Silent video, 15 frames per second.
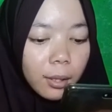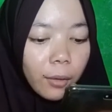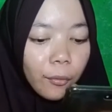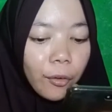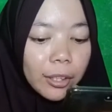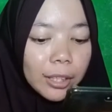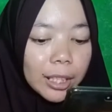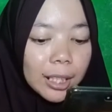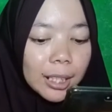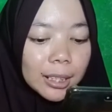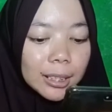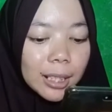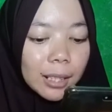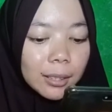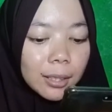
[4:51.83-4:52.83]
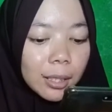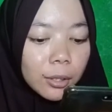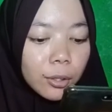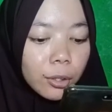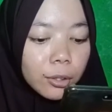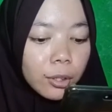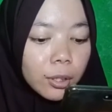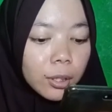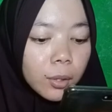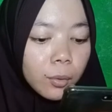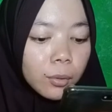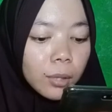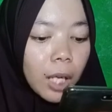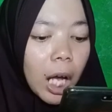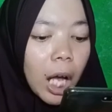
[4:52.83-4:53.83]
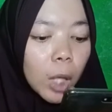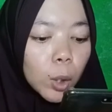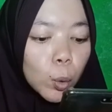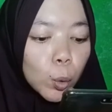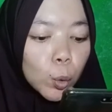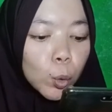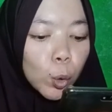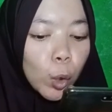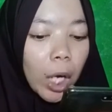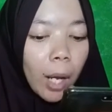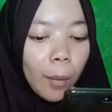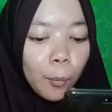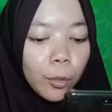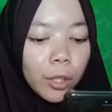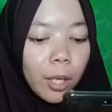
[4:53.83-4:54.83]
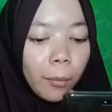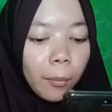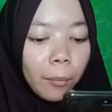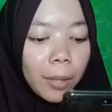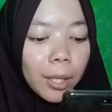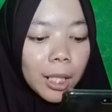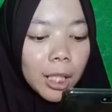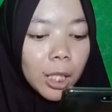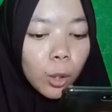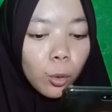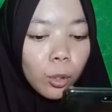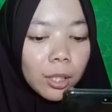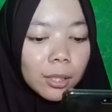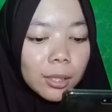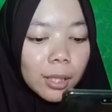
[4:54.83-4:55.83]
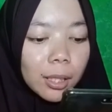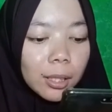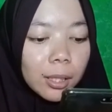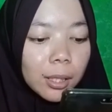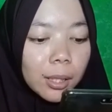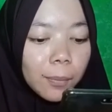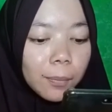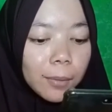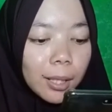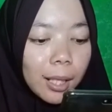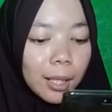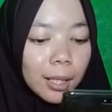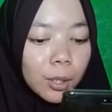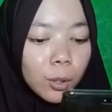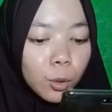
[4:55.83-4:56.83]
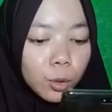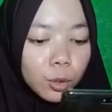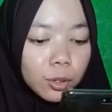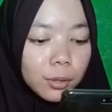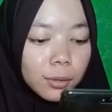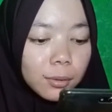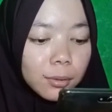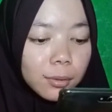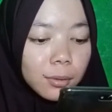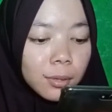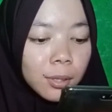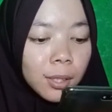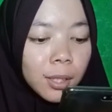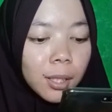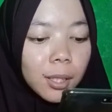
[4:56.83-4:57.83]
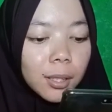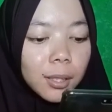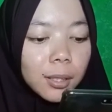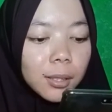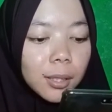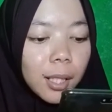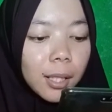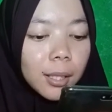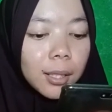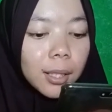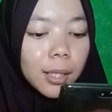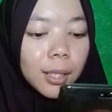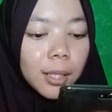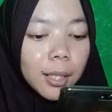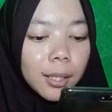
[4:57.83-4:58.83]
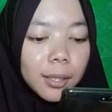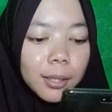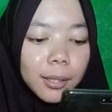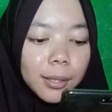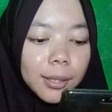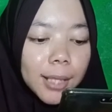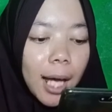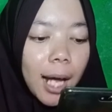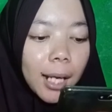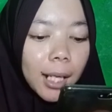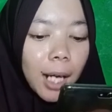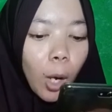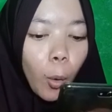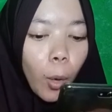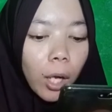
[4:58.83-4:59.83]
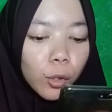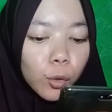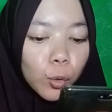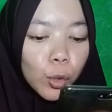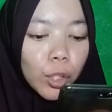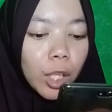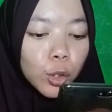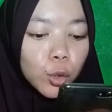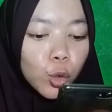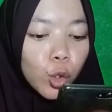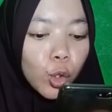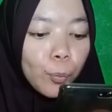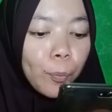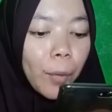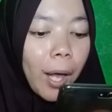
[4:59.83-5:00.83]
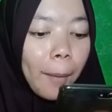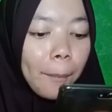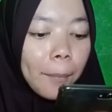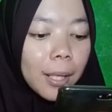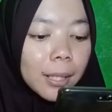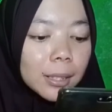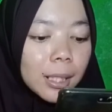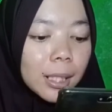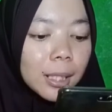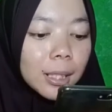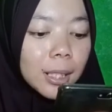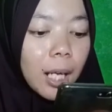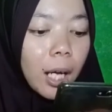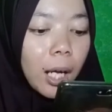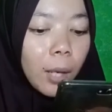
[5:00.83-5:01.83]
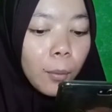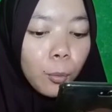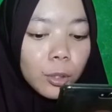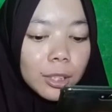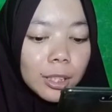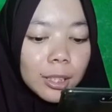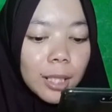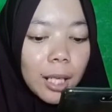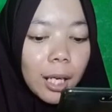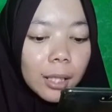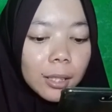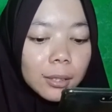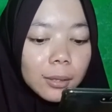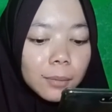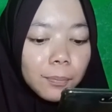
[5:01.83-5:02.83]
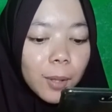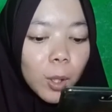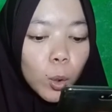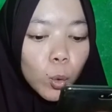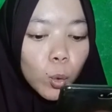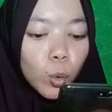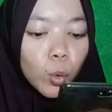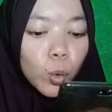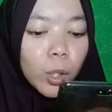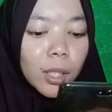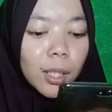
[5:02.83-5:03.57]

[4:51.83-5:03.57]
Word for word: Vertikal sunscreen cocok digunakan untuk kamu yang memiliki kulit sensitif sekaligus. Jadi jangka waktu yang cukup lama sehingga kamu tidak perlu